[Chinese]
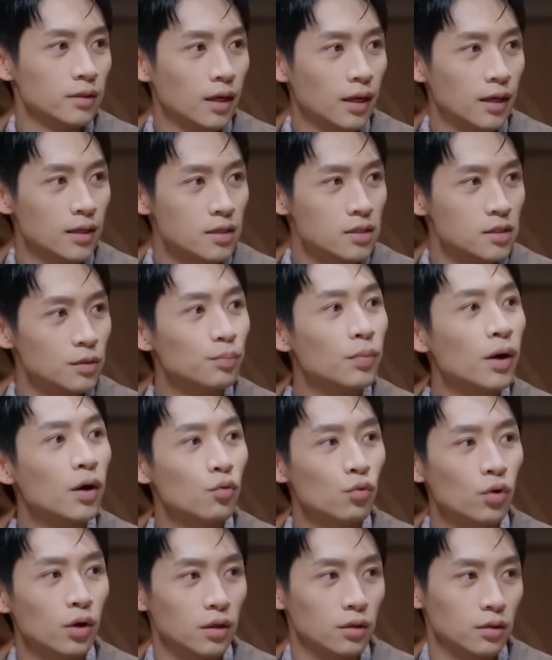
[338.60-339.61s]
他也是
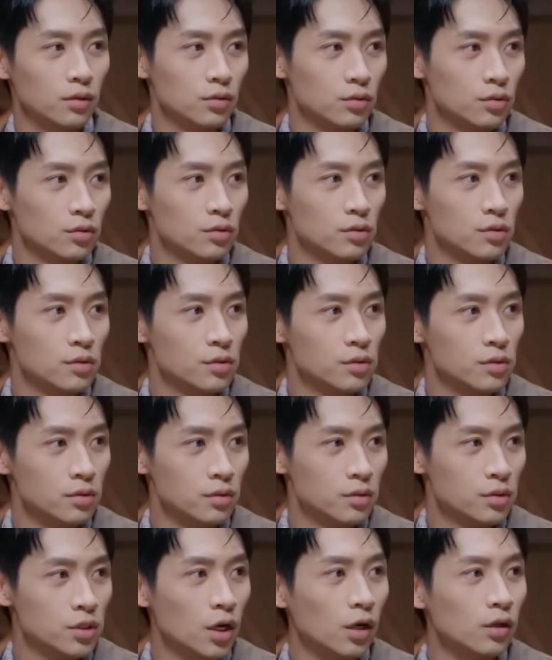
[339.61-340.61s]
帮我
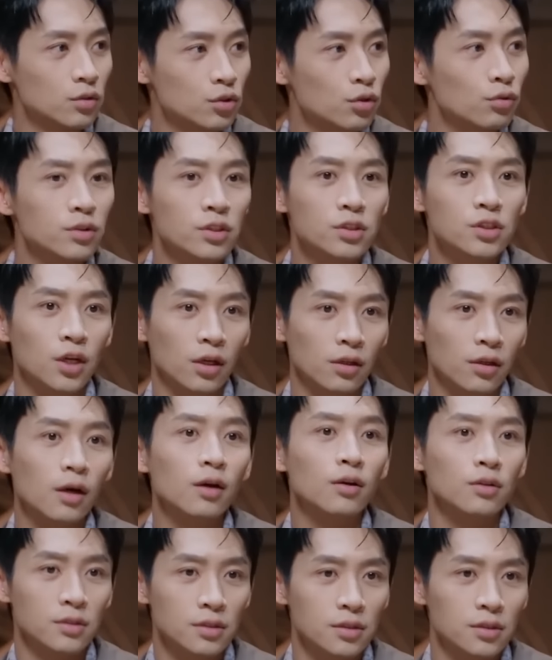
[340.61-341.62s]
找重新找
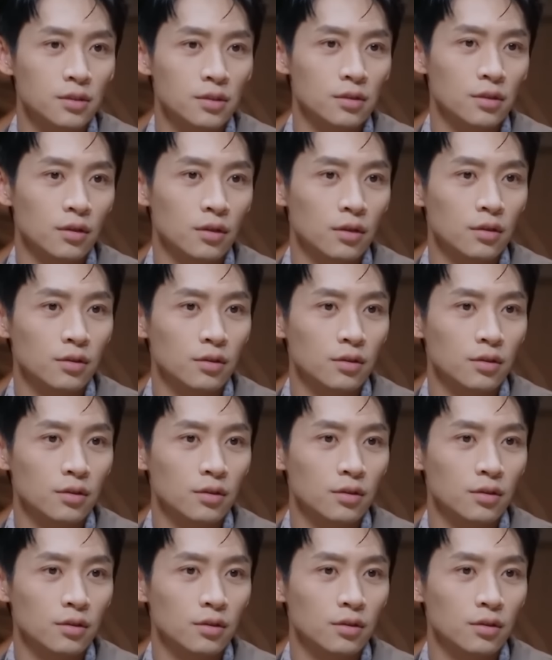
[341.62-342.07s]
到自己。